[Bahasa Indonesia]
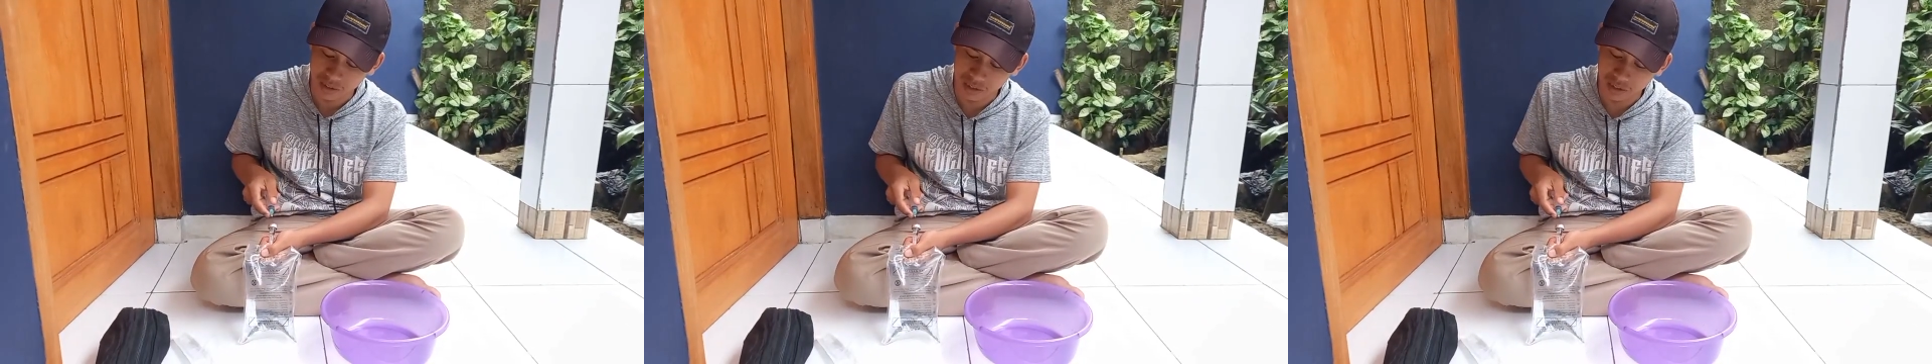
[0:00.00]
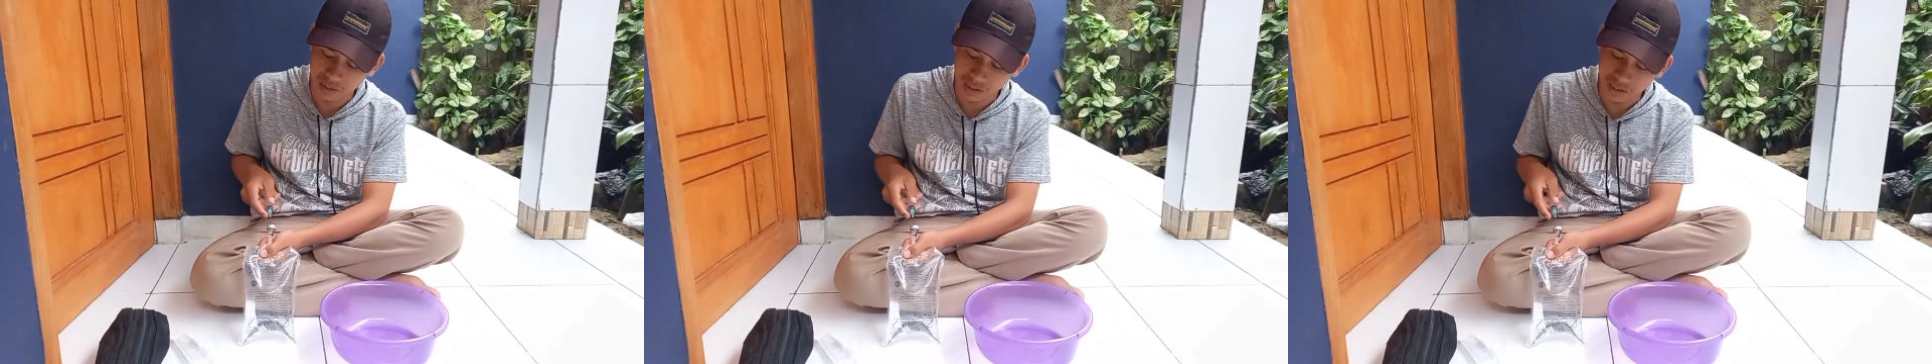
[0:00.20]

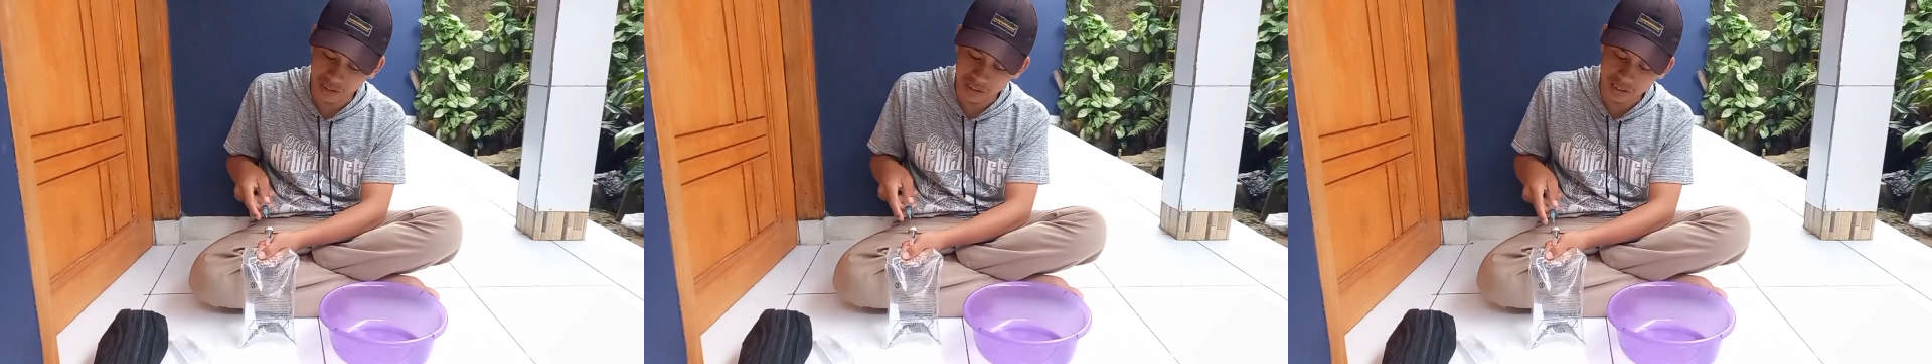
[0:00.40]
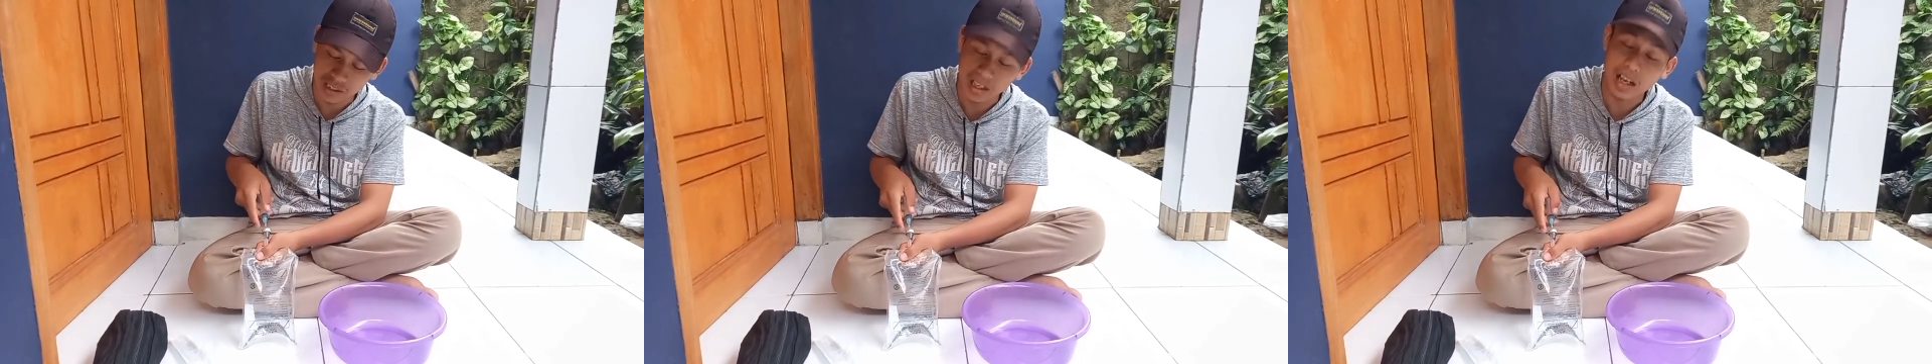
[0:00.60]

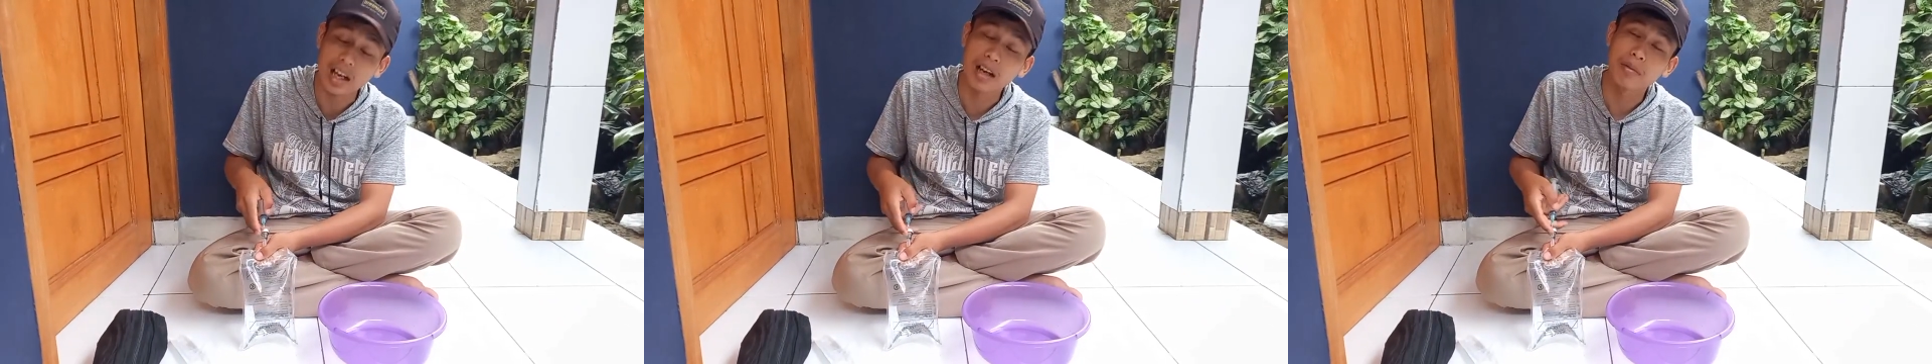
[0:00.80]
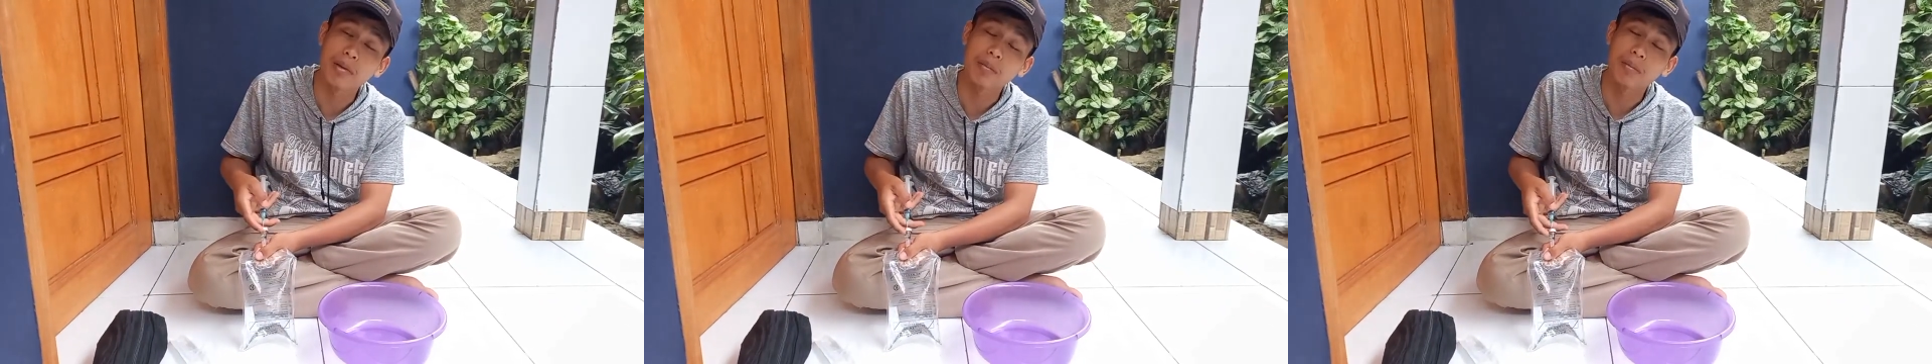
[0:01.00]
ini saya
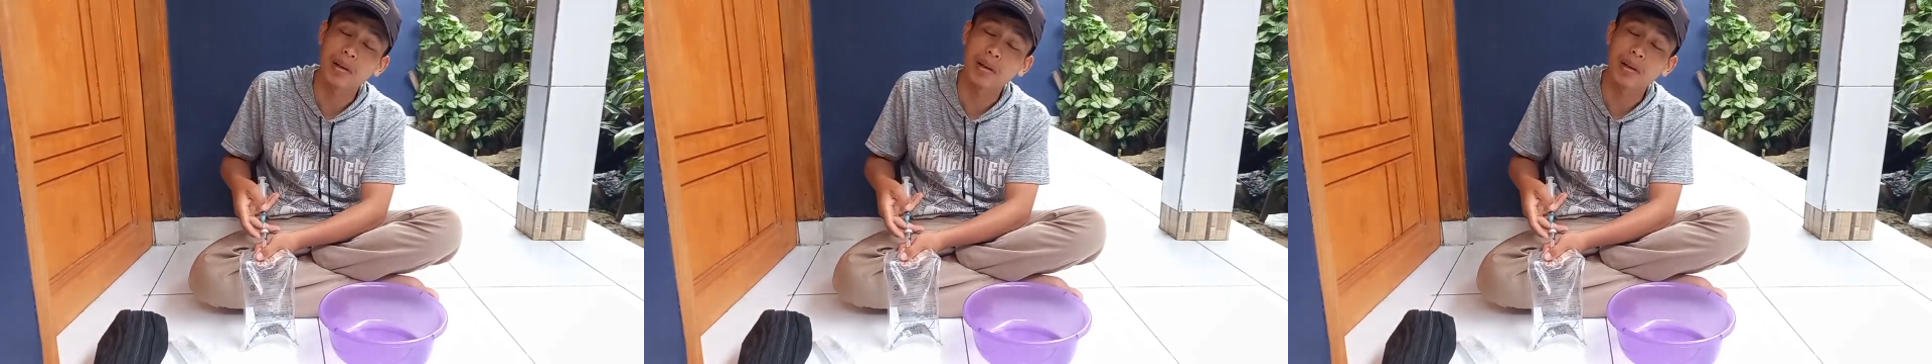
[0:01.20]
akan